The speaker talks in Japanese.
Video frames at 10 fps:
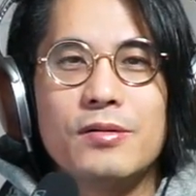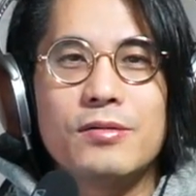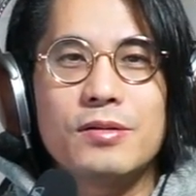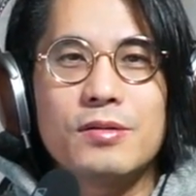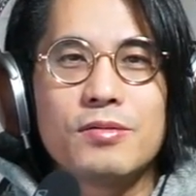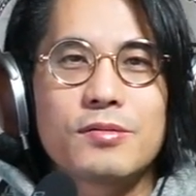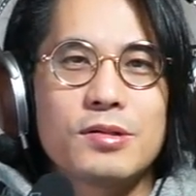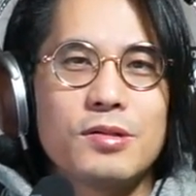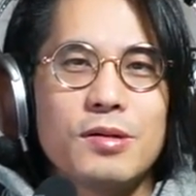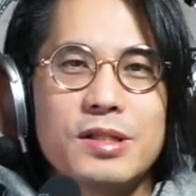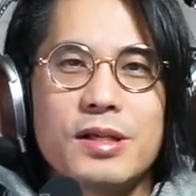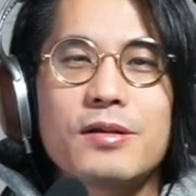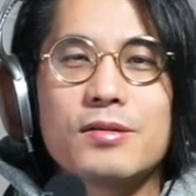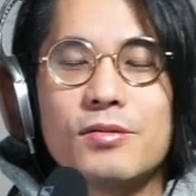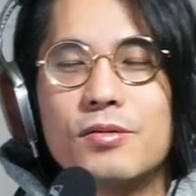俺と服装は違
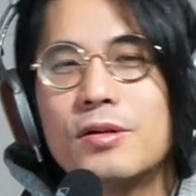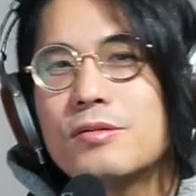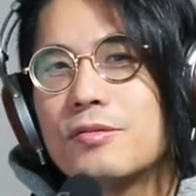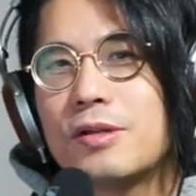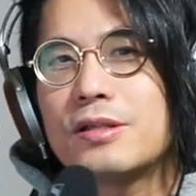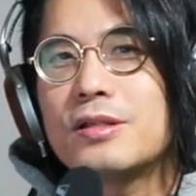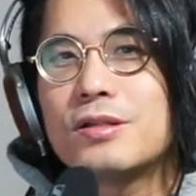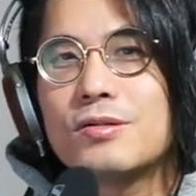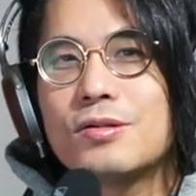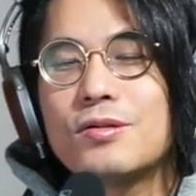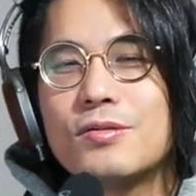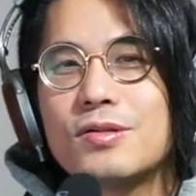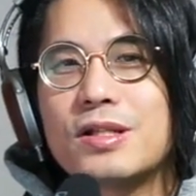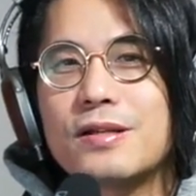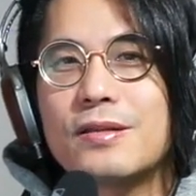ど、俺と同じ主張の
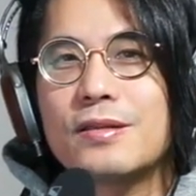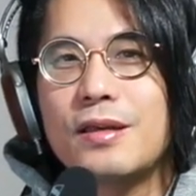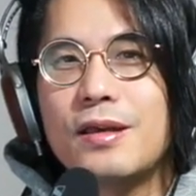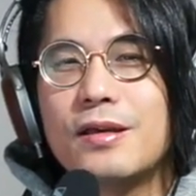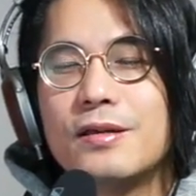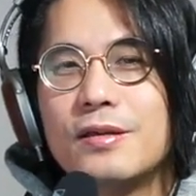仕方で